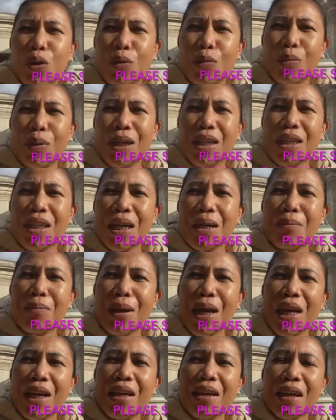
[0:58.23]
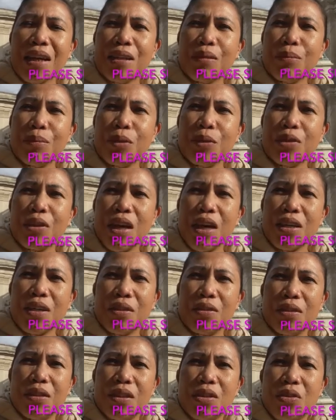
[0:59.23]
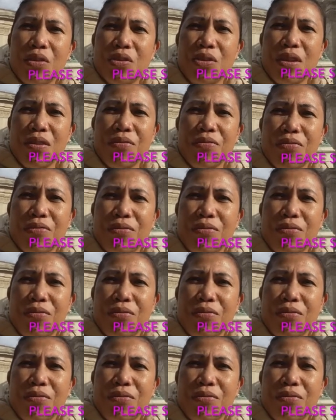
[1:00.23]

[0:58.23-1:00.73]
pag nag-migrate po tayo dito sa